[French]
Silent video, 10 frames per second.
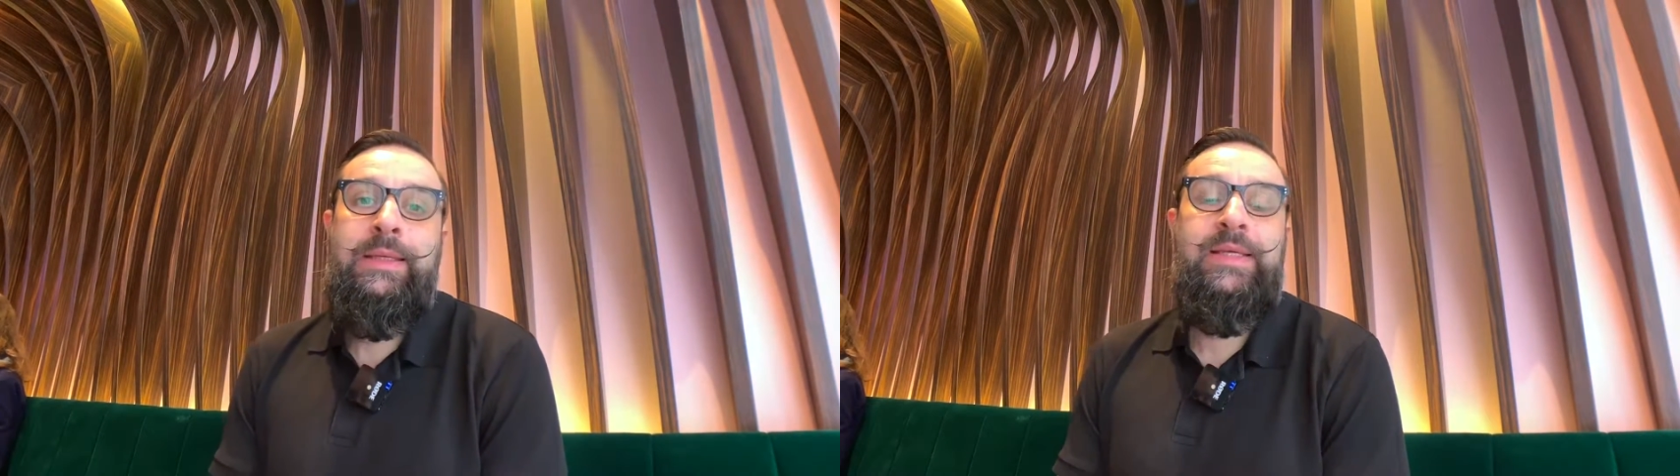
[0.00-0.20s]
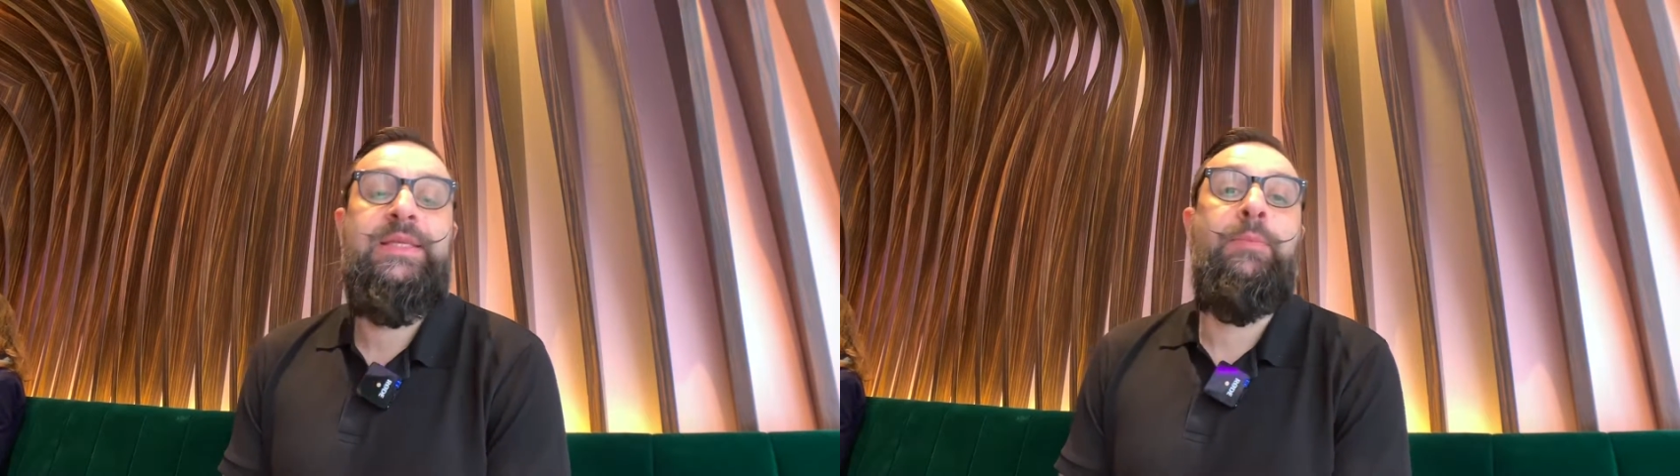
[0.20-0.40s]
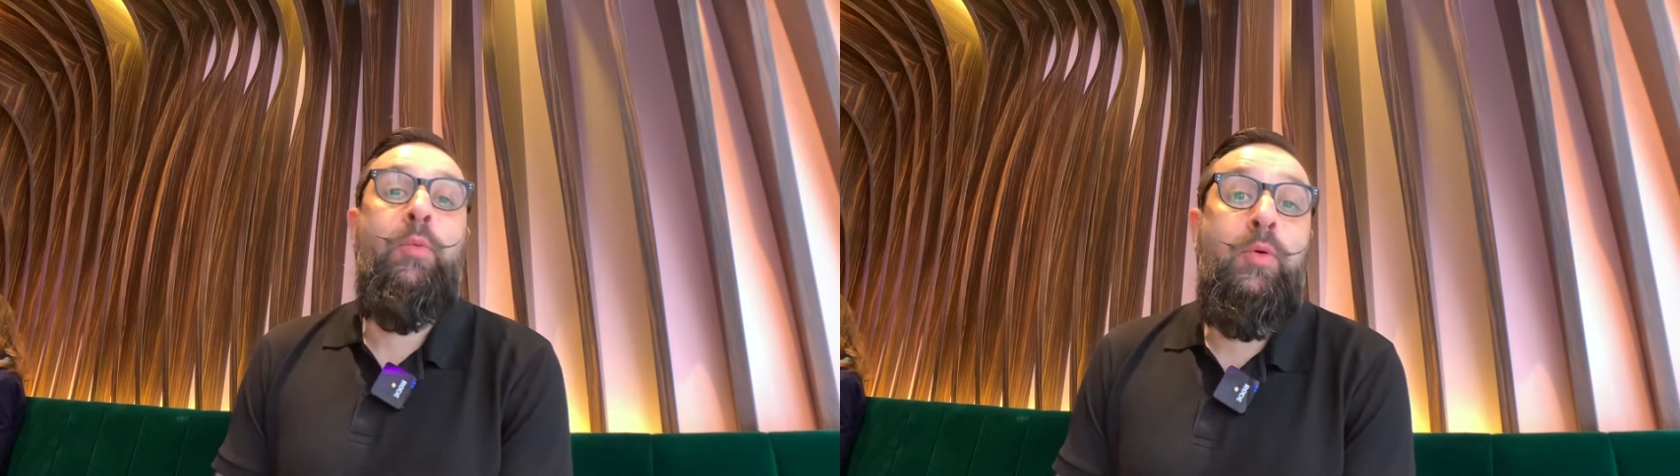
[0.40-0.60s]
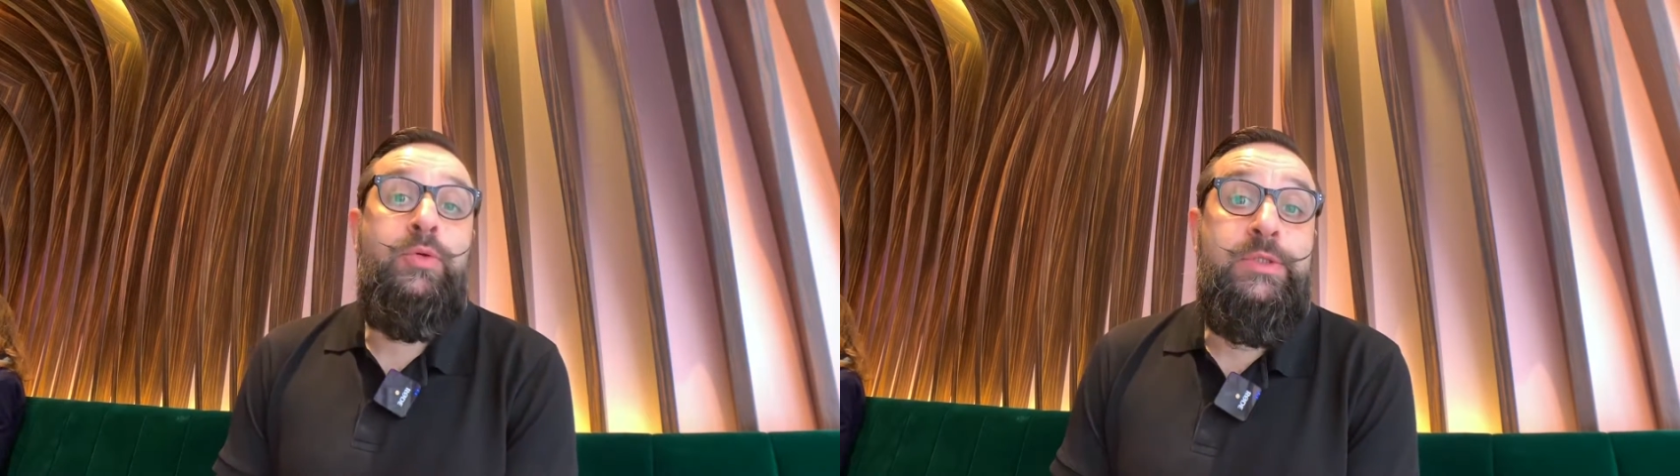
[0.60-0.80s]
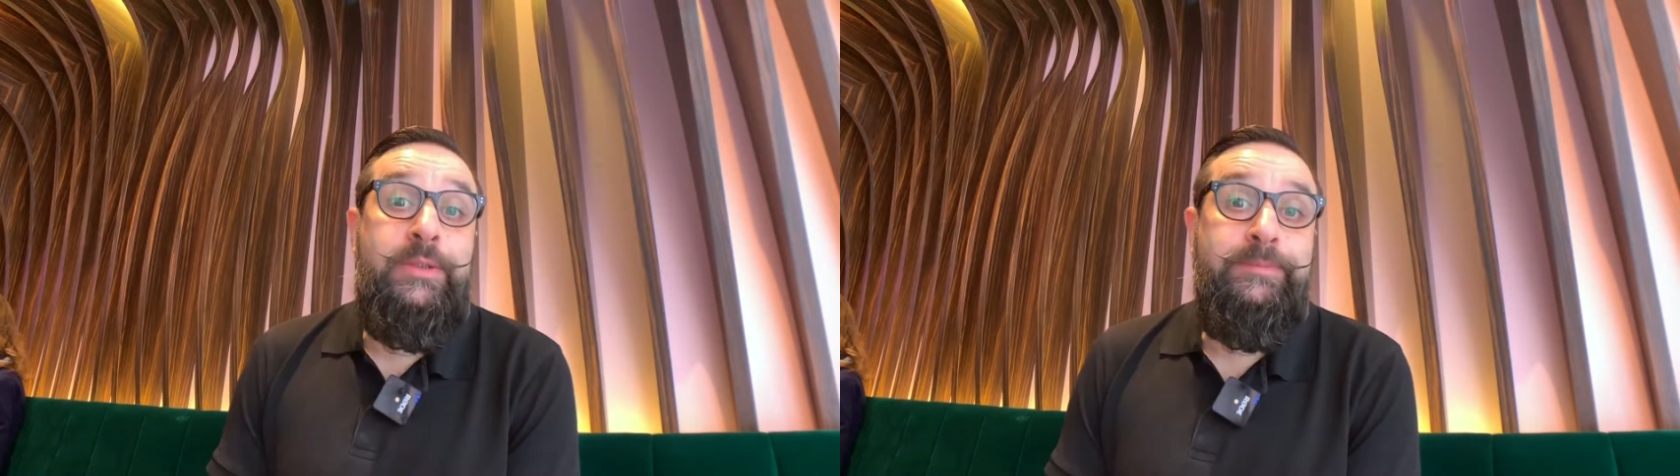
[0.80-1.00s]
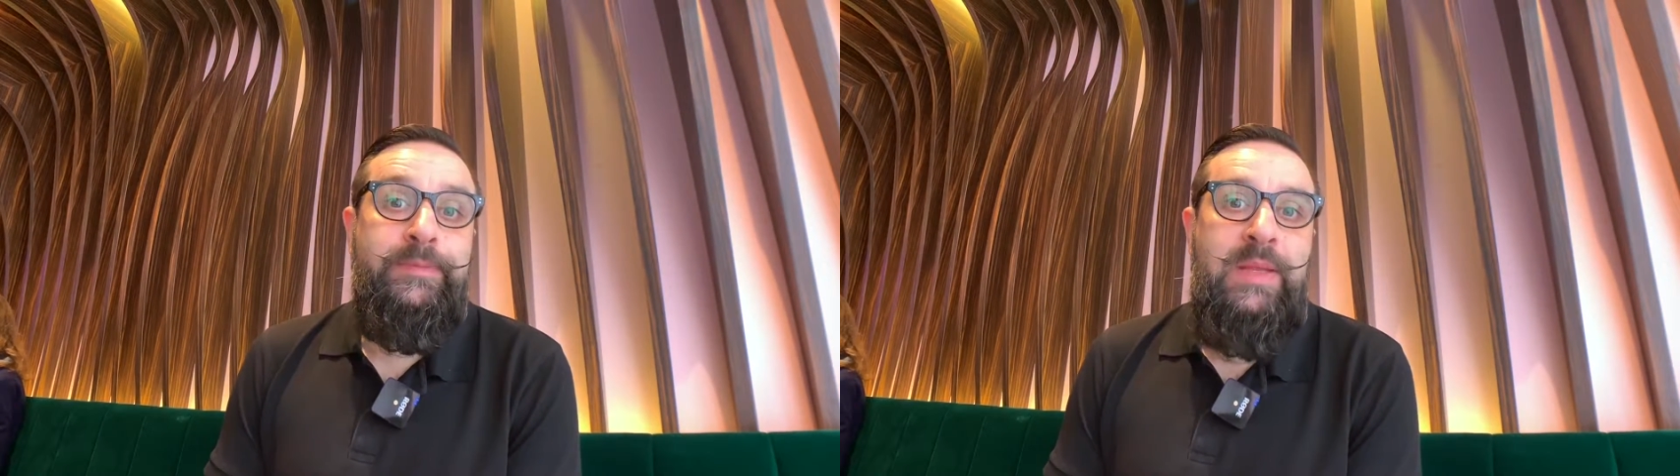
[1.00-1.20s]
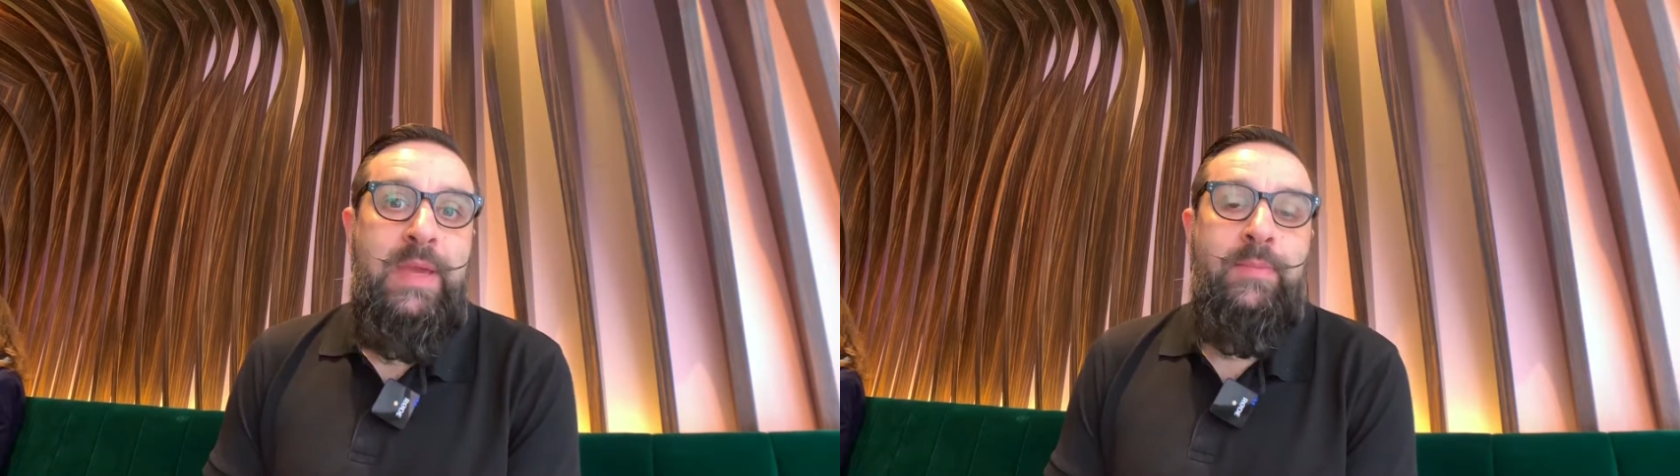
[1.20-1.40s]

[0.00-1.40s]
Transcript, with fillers: Qu'est-ce qu'ils propose eh ben,